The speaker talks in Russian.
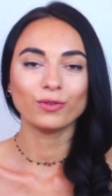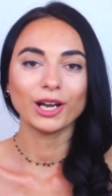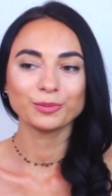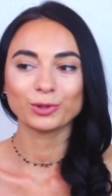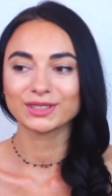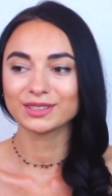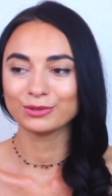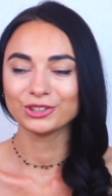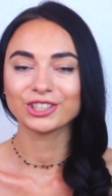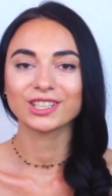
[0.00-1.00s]
Бывают просто
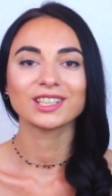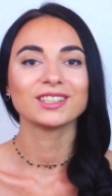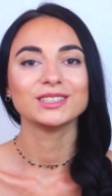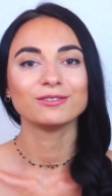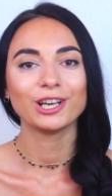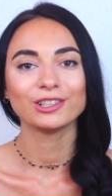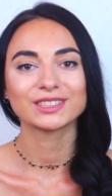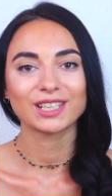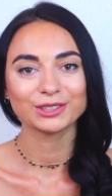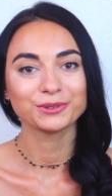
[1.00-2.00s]
случаи, когда
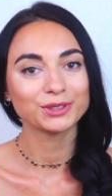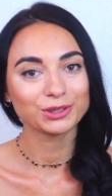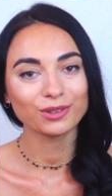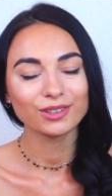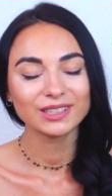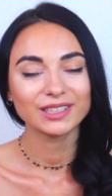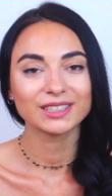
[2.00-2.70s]
надевают сразу все.